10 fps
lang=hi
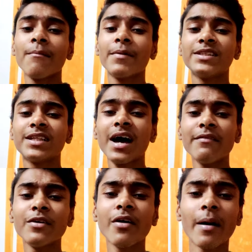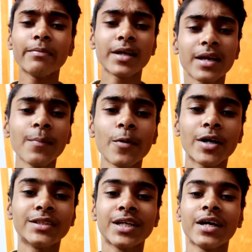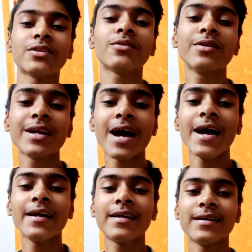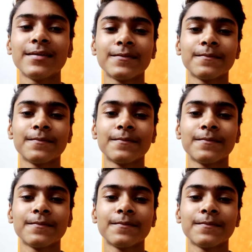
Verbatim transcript: मज़ेदार वीडियो आप तक के पहुंच जाए तो गुड नाइट